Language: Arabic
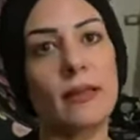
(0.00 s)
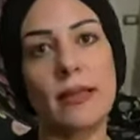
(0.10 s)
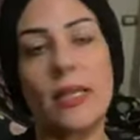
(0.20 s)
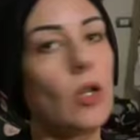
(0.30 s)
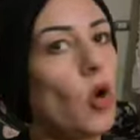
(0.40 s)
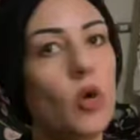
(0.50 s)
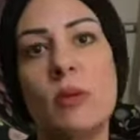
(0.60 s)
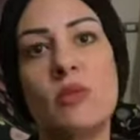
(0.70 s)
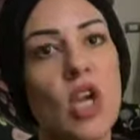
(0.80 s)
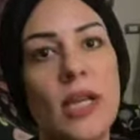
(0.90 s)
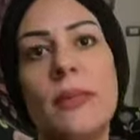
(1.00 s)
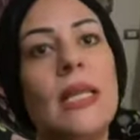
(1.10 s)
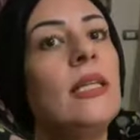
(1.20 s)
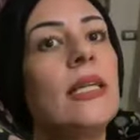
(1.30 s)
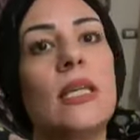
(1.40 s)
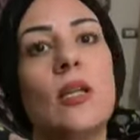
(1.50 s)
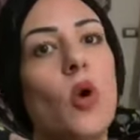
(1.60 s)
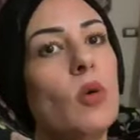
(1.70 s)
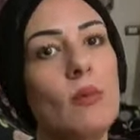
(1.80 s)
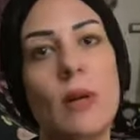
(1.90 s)
كده كده الحكم مش عاجبنا لان كده
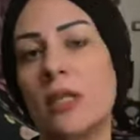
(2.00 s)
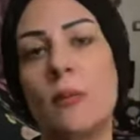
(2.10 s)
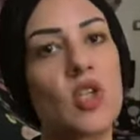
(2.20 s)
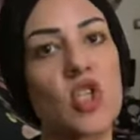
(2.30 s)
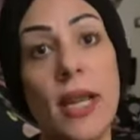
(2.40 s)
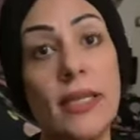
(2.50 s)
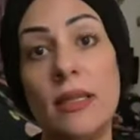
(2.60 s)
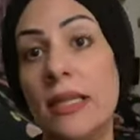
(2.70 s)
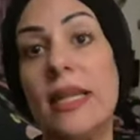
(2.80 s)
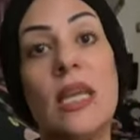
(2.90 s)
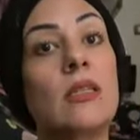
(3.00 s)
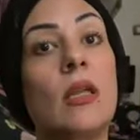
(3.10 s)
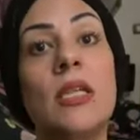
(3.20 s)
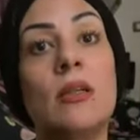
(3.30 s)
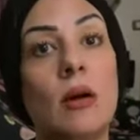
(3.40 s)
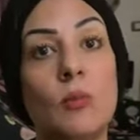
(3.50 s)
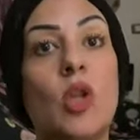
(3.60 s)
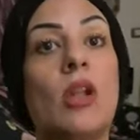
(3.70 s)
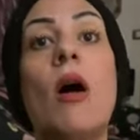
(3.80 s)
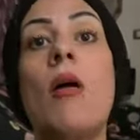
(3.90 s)
الحكم ما يعتبرش عادل لان هي طليقه
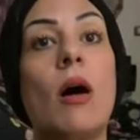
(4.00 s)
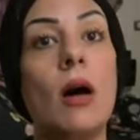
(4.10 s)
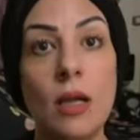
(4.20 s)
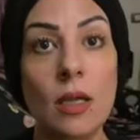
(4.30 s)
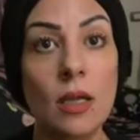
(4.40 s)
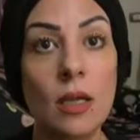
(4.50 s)
مطلقه